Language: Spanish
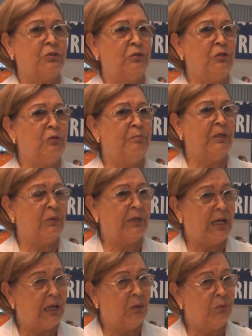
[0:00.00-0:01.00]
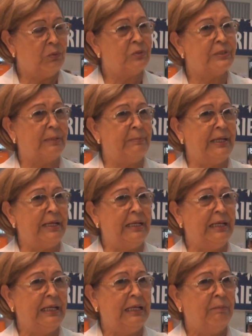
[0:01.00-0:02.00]
son los mejores alumnos también,
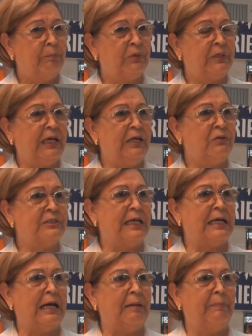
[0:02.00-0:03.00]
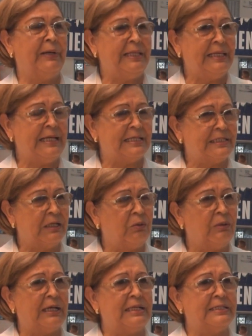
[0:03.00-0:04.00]
porque ellos aprenden a ser
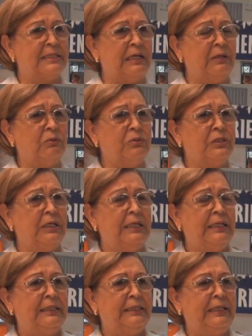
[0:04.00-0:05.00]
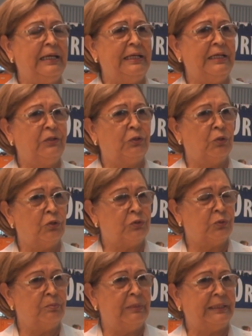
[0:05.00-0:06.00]
organizados, tienen
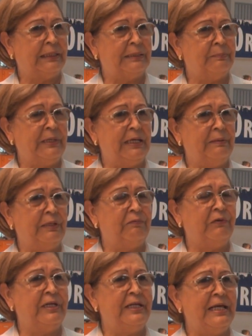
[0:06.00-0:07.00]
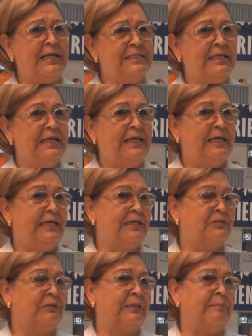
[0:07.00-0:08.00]
todas sus metas bien definidas y
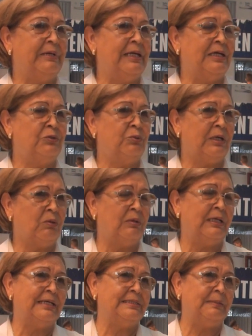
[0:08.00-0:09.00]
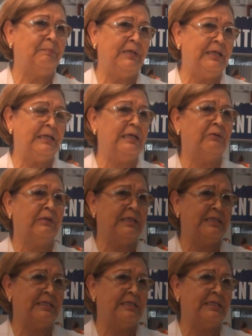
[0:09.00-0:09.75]
esto también ayuda con la disciplina y la